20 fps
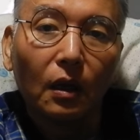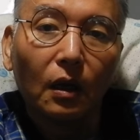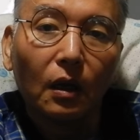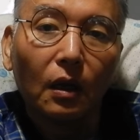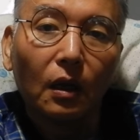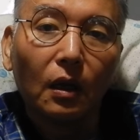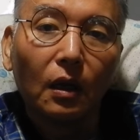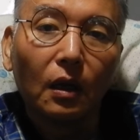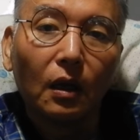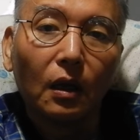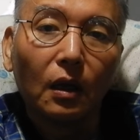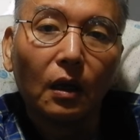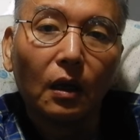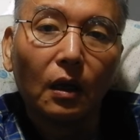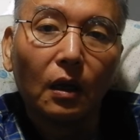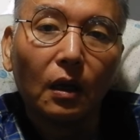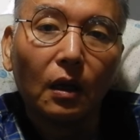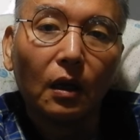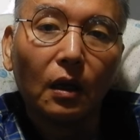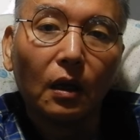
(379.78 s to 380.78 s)

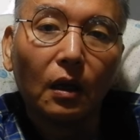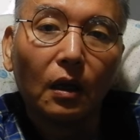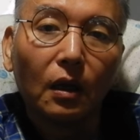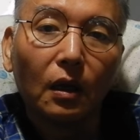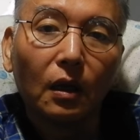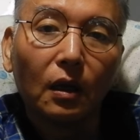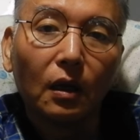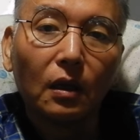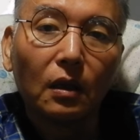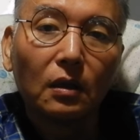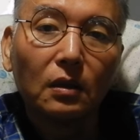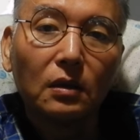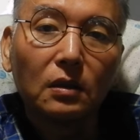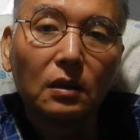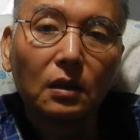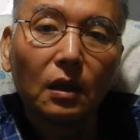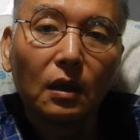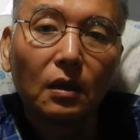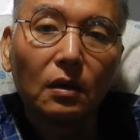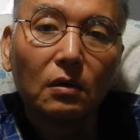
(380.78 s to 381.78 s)
えー、
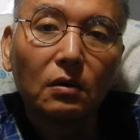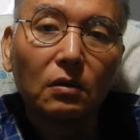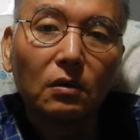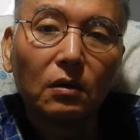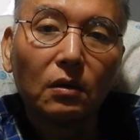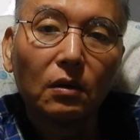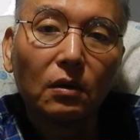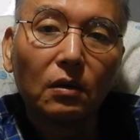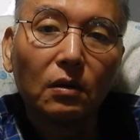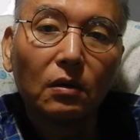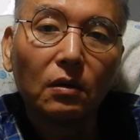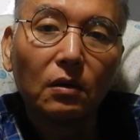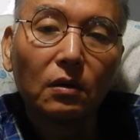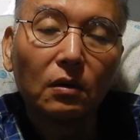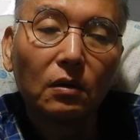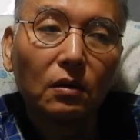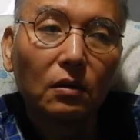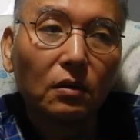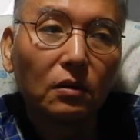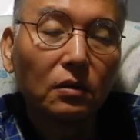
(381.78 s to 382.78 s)
人間を
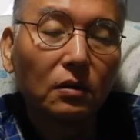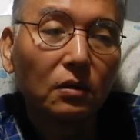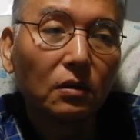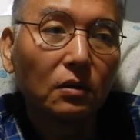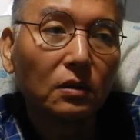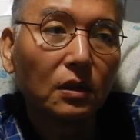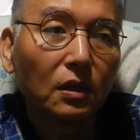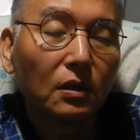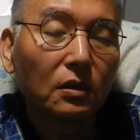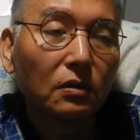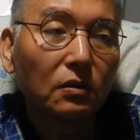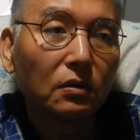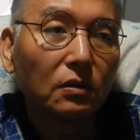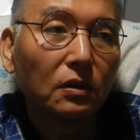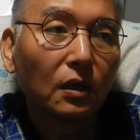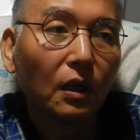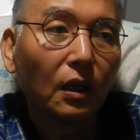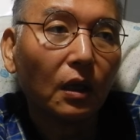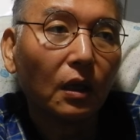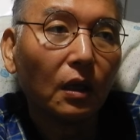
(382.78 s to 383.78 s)
操作す
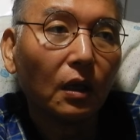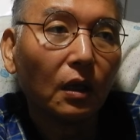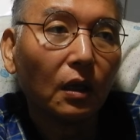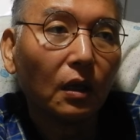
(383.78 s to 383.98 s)
るね、